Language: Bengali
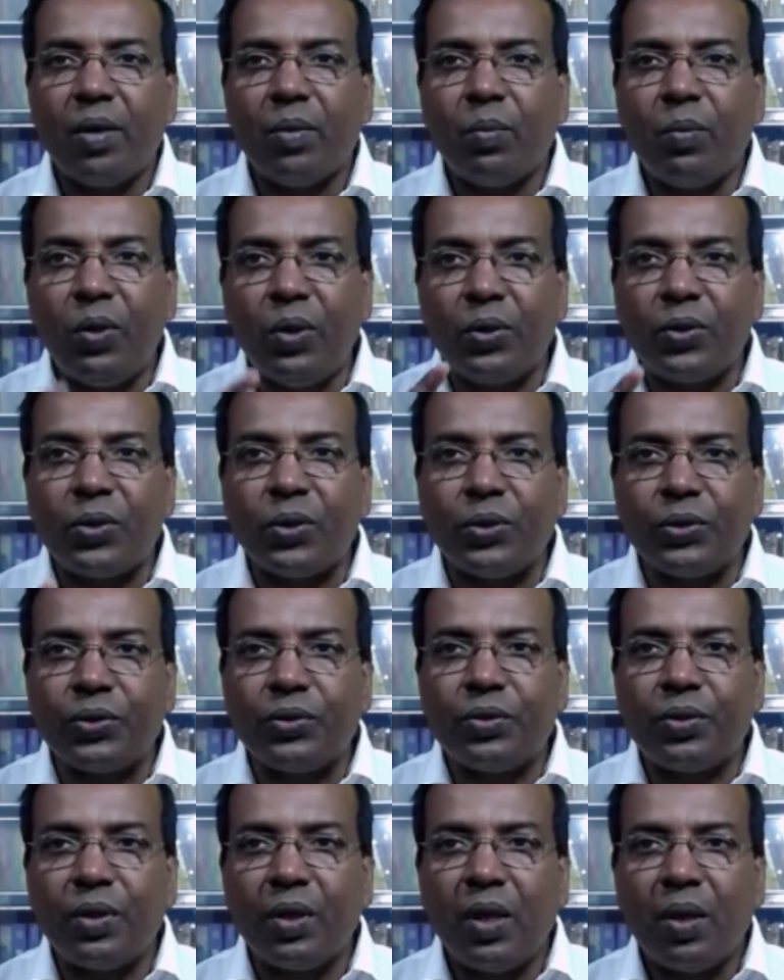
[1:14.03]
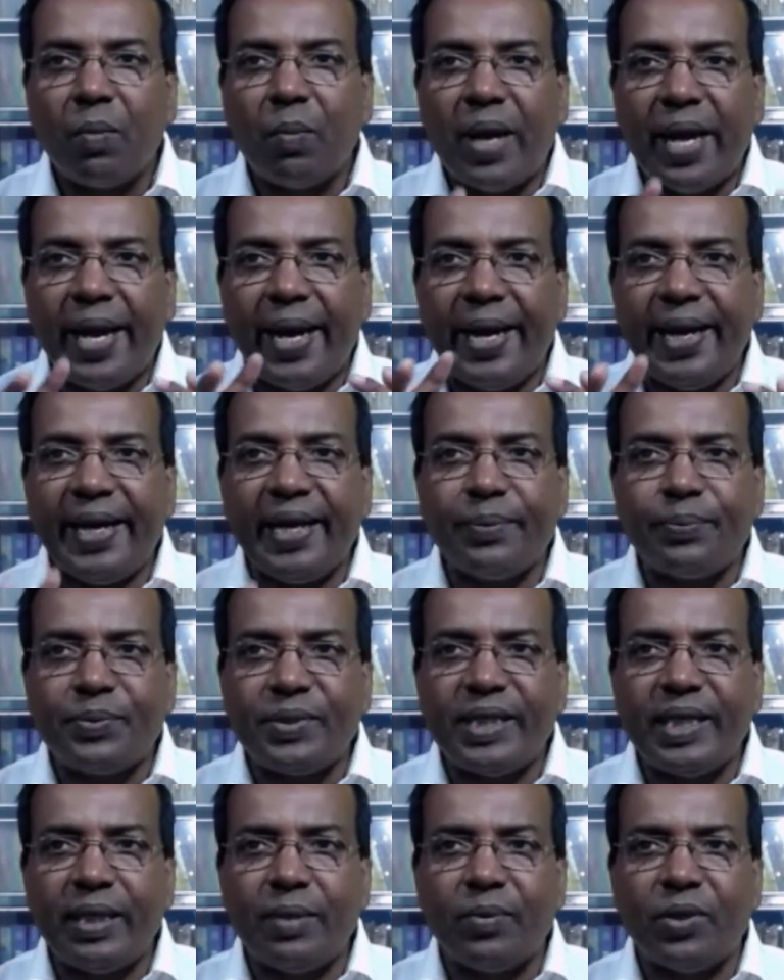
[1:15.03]
ব্লুটুথ বা
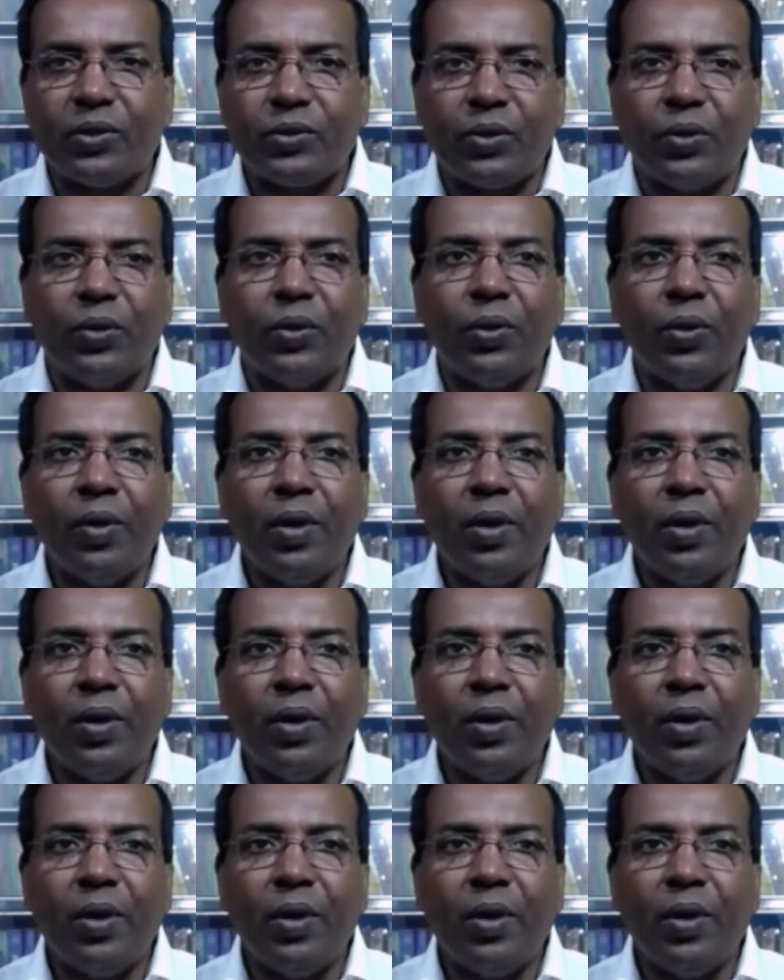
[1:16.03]
এনএফসির মতো